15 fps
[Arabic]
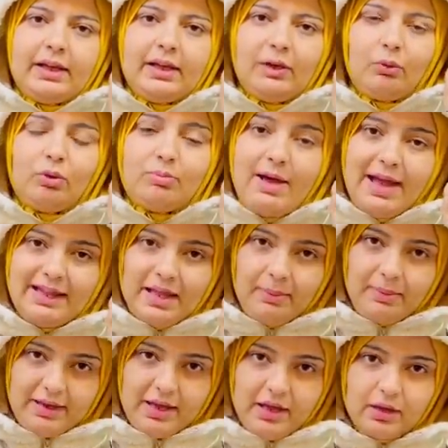
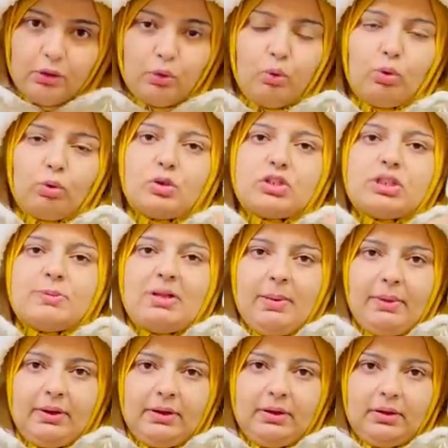والمهلبيه والرز
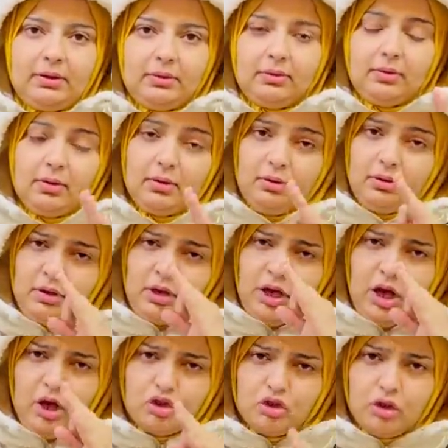بلبن
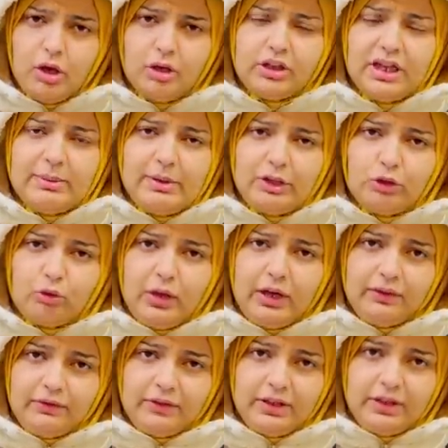عشان خاطر يبقى انتوا
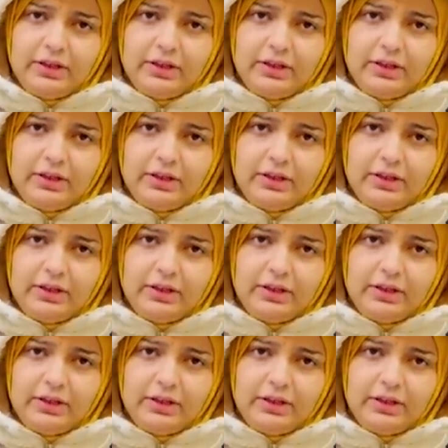عارفين